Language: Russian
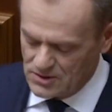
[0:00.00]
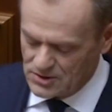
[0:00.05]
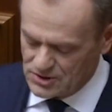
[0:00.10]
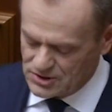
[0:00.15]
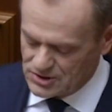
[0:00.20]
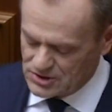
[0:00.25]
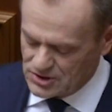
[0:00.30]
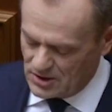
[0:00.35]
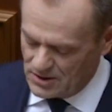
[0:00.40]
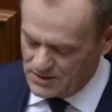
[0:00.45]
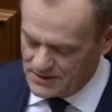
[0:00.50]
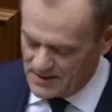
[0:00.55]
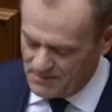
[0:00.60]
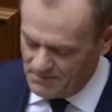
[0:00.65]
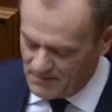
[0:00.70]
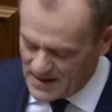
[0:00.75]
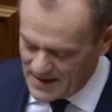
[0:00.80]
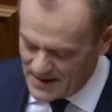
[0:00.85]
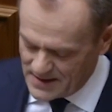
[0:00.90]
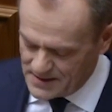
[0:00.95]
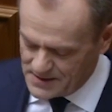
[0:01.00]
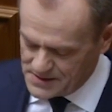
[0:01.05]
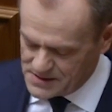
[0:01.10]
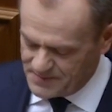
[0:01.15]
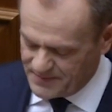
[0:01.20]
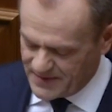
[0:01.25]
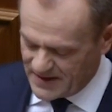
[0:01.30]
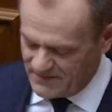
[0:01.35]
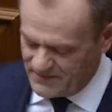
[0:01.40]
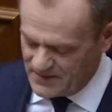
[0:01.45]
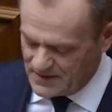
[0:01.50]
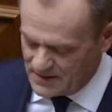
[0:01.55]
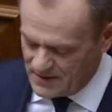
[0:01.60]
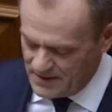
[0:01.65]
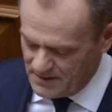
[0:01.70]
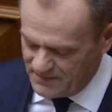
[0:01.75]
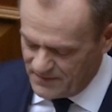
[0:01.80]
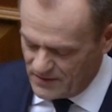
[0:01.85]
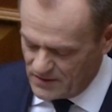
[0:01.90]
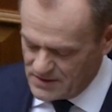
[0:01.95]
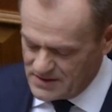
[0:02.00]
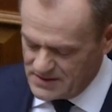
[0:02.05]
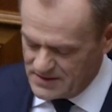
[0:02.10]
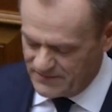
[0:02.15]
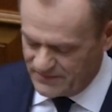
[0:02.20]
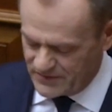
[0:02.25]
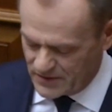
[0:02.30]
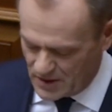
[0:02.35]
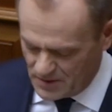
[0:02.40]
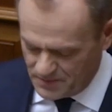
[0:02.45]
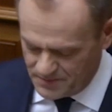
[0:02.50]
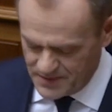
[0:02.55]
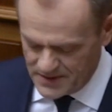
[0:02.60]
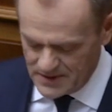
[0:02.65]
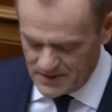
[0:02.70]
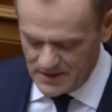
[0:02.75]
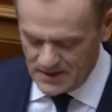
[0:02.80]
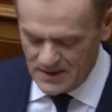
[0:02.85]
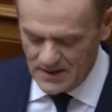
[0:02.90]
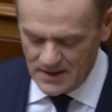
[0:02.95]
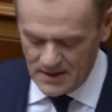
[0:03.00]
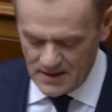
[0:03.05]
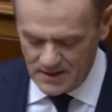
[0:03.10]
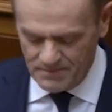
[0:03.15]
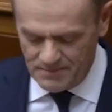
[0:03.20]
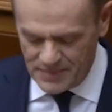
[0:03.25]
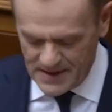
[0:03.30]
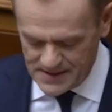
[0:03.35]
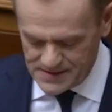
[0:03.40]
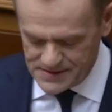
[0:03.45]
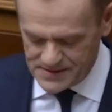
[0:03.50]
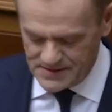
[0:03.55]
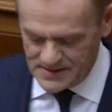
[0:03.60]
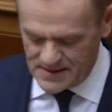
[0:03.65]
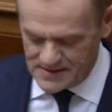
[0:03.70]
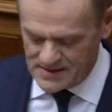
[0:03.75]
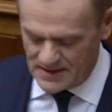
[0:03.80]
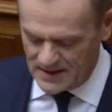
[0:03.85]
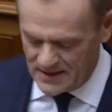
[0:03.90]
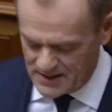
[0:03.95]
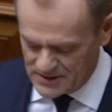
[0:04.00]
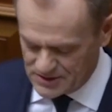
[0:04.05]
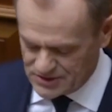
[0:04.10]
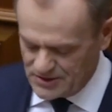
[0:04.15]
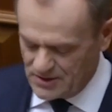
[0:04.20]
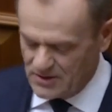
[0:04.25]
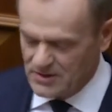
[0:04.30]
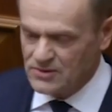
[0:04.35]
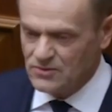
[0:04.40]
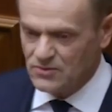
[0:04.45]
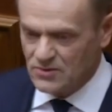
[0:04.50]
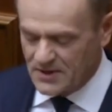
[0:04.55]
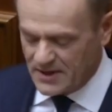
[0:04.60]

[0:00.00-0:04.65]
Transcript: що немає справедливої Європи без незалежної